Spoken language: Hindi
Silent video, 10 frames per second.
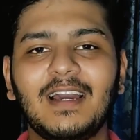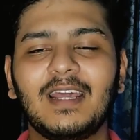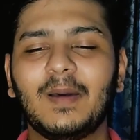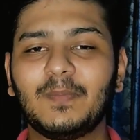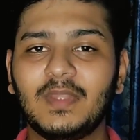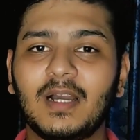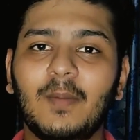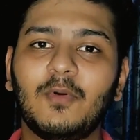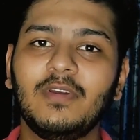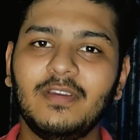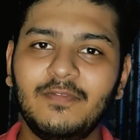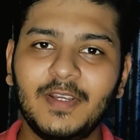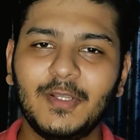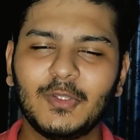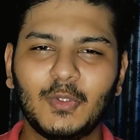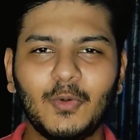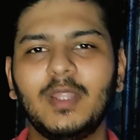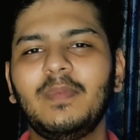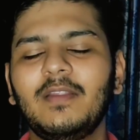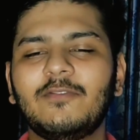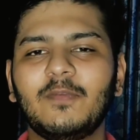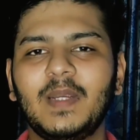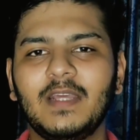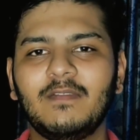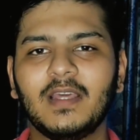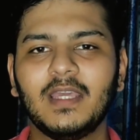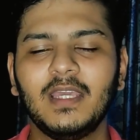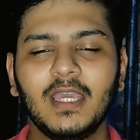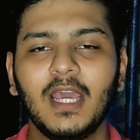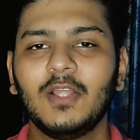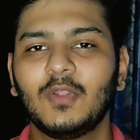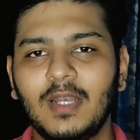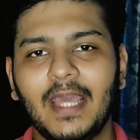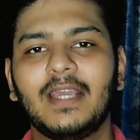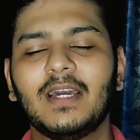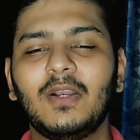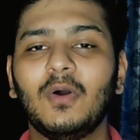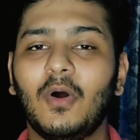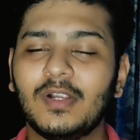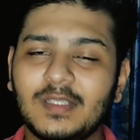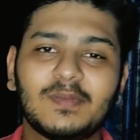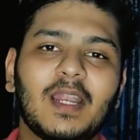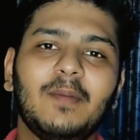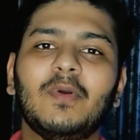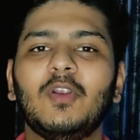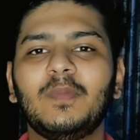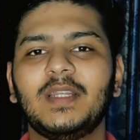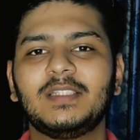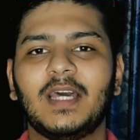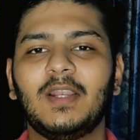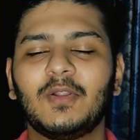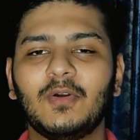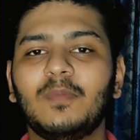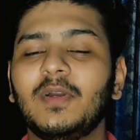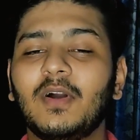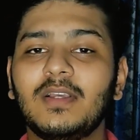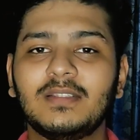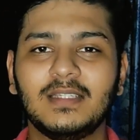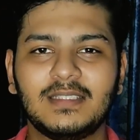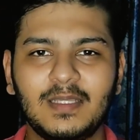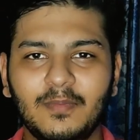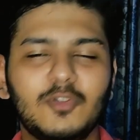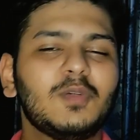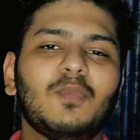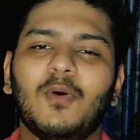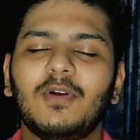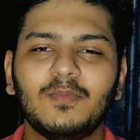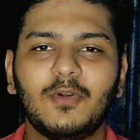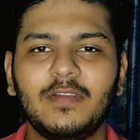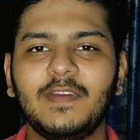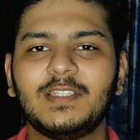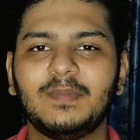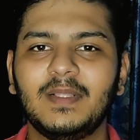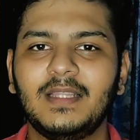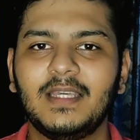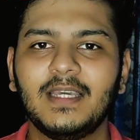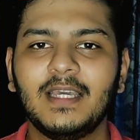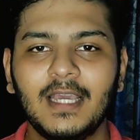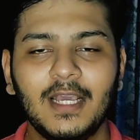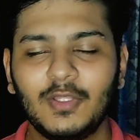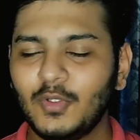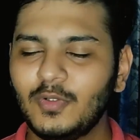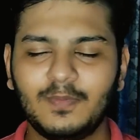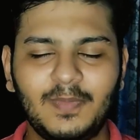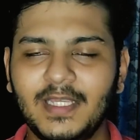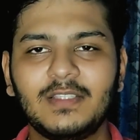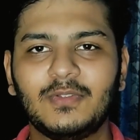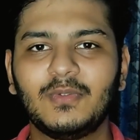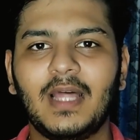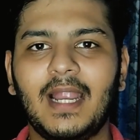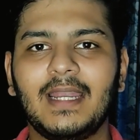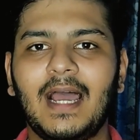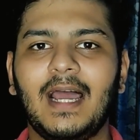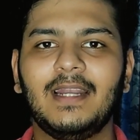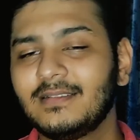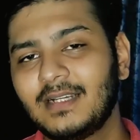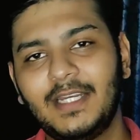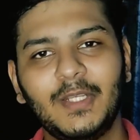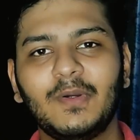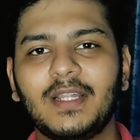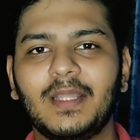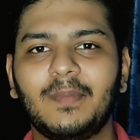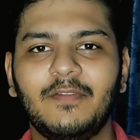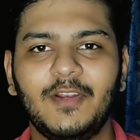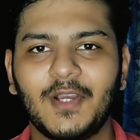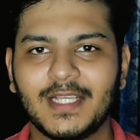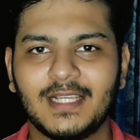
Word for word: well, अगर अब तक आपको ये वीडियो थोड़ी भी इन्फॉर्मेटिव लगी तो लाइक कर लो और सब्सक्राइब कर लो मेरे चैनल को बिकॉज इससे मुझे बहुत मोटिवेशन मिलती है तो प्लीज़ डू दैट एंड कंटिन्यू करते अपने वीडियो के